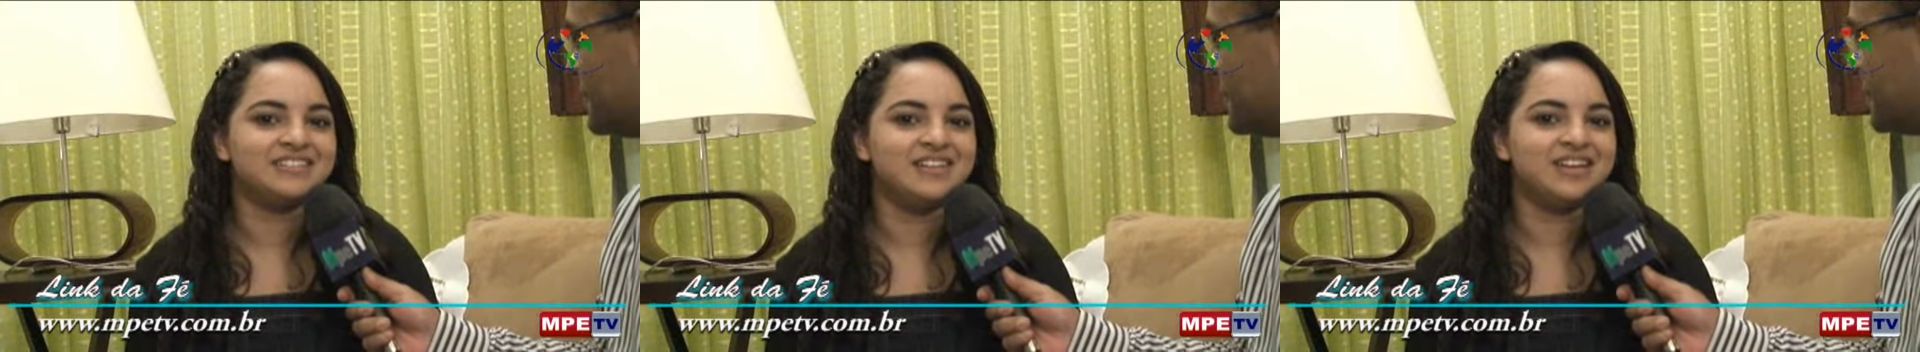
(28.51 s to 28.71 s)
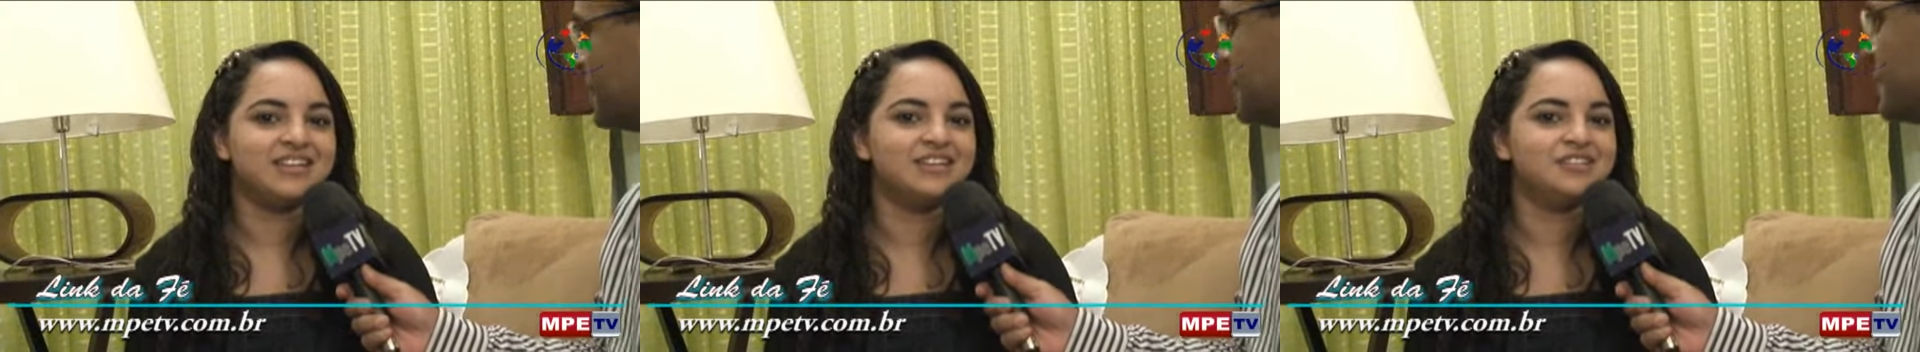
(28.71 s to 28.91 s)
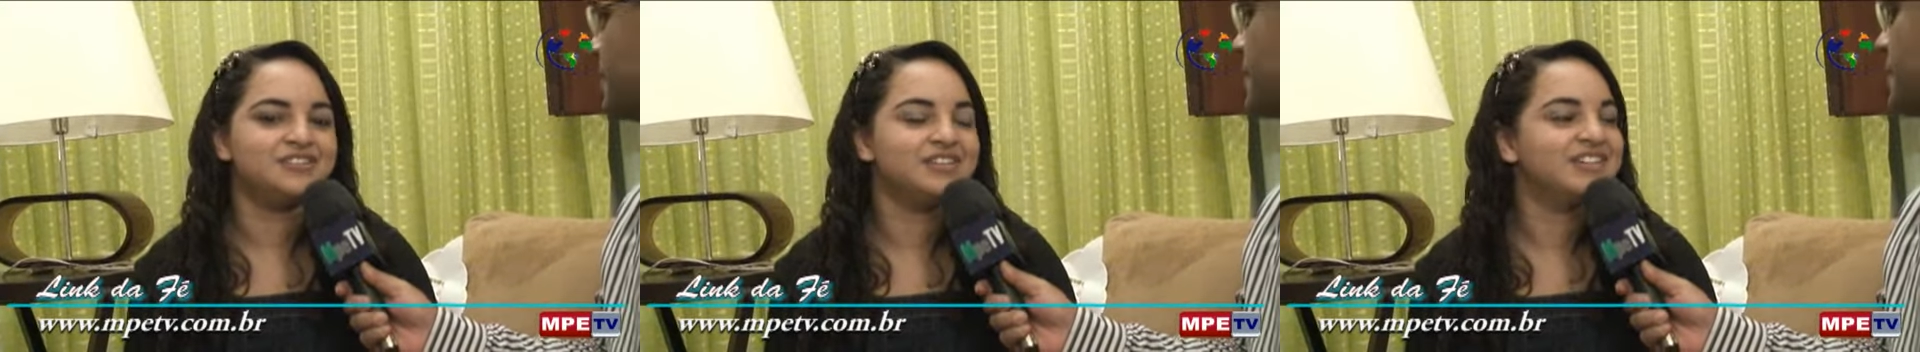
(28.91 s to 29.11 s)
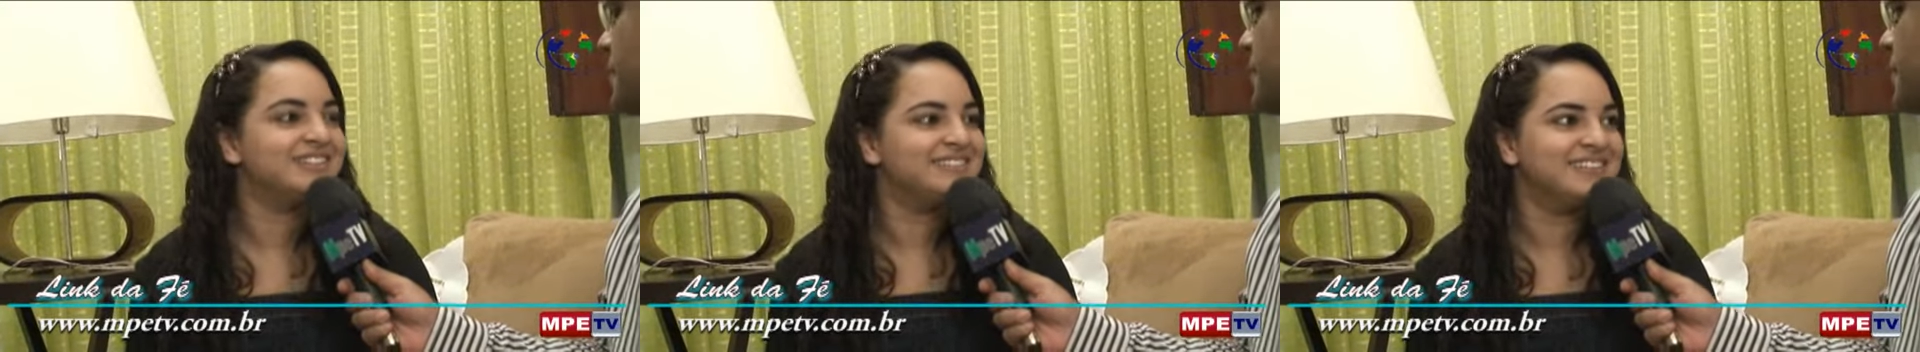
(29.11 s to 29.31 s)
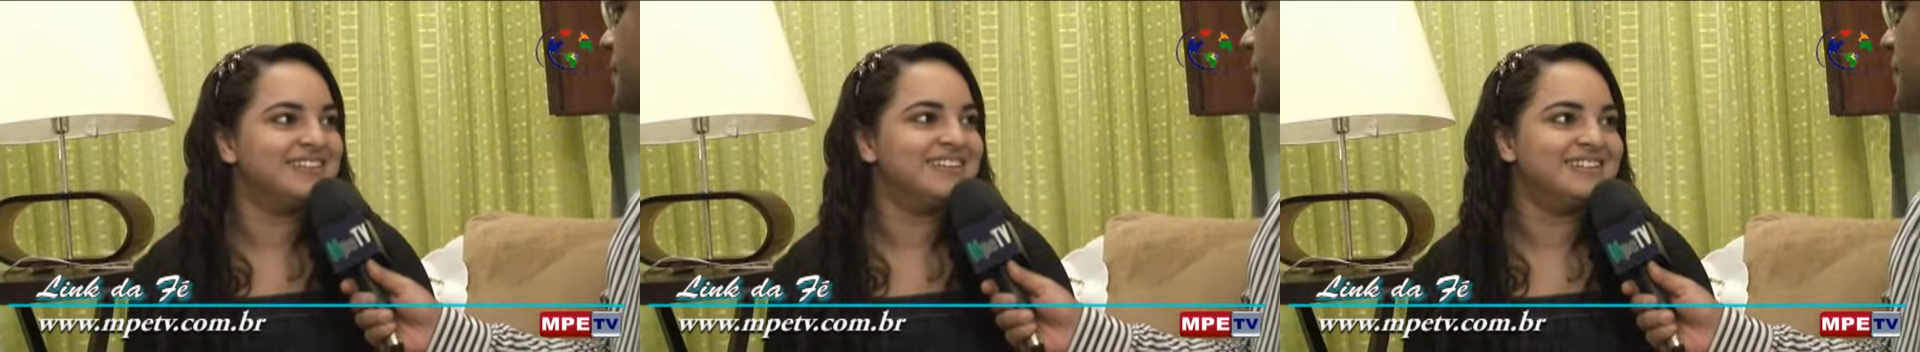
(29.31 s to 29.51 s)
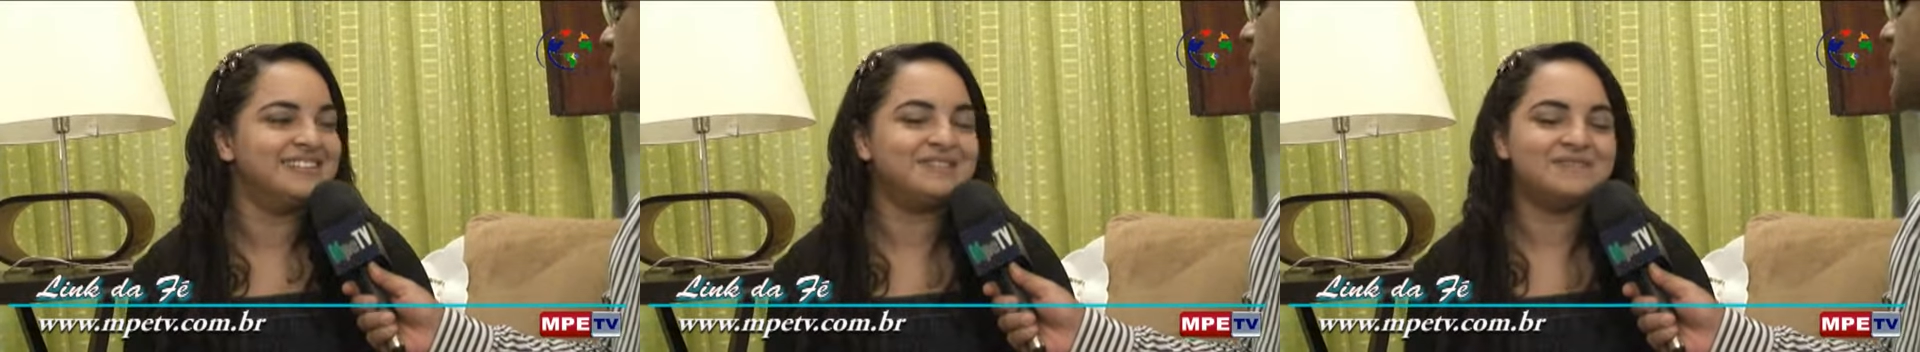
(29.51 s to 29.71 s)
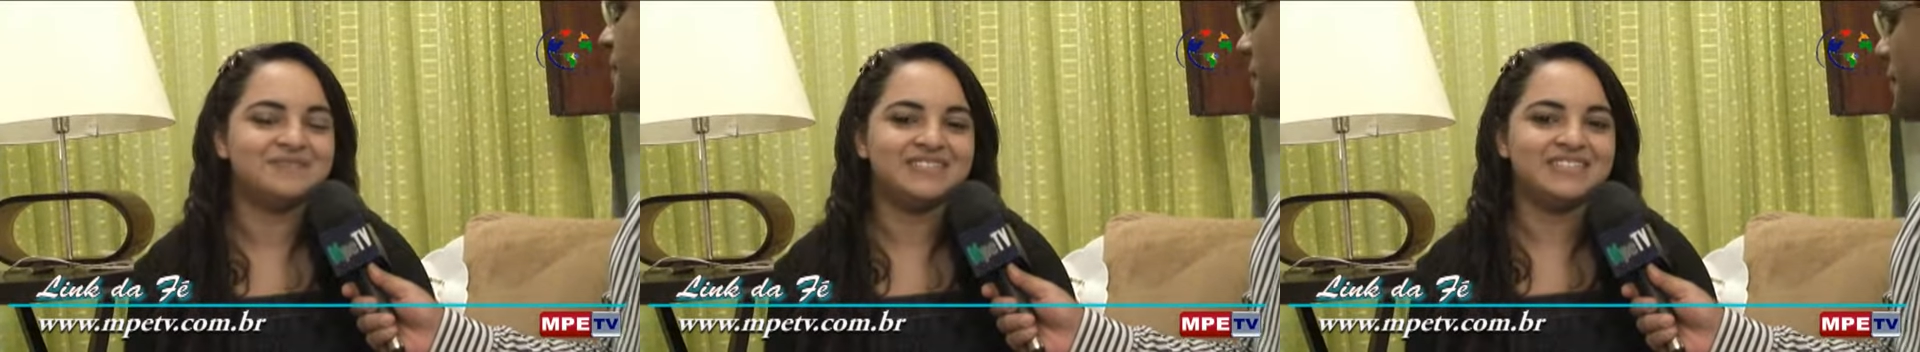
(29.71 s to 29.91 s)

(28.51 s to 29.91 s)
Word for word: da Igreja Canaã